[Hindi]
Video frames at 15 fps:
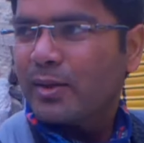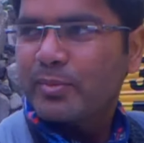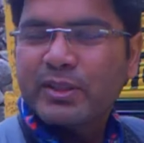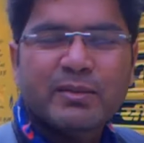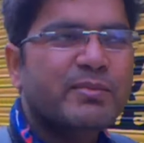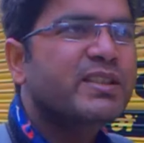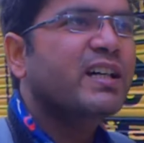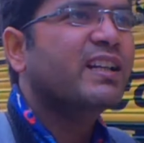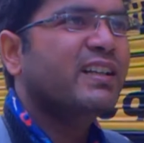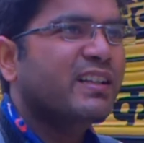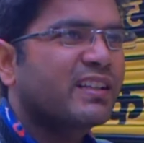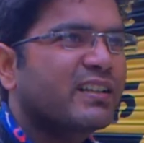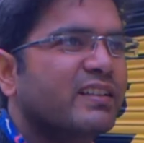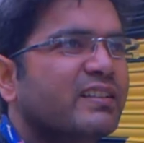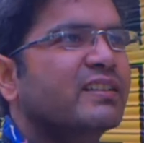अभी हम जा
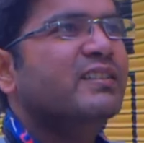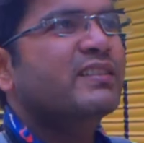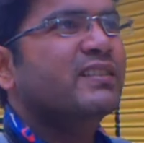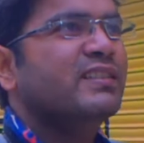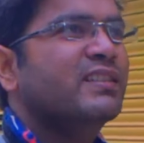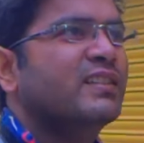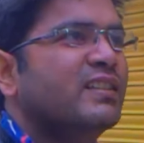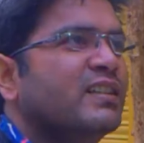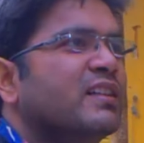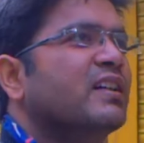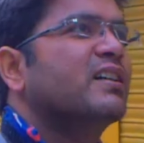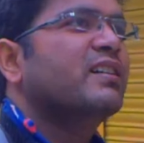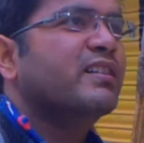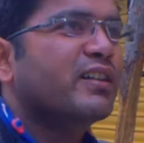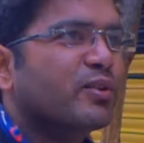रहे हैं
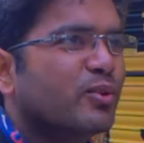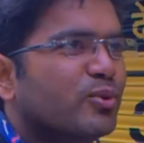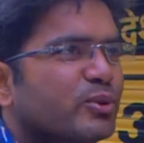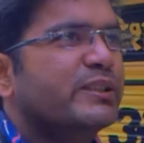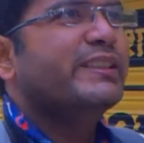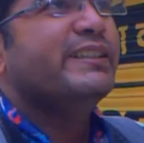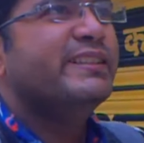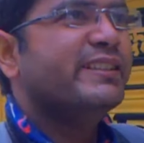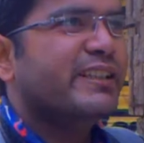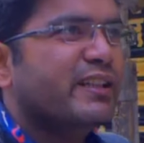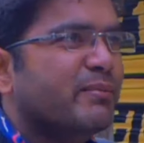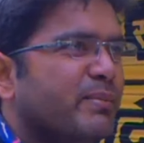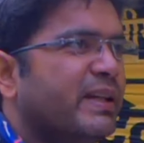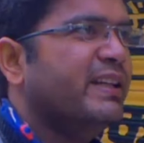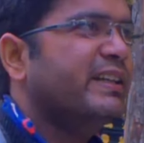गंगोत्री जी
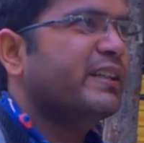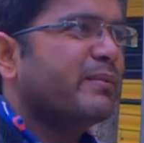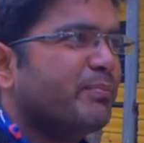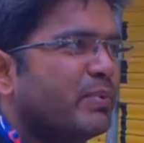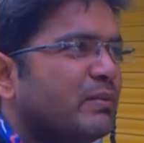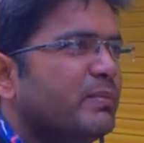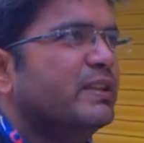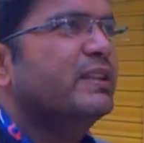के मेन टेंपल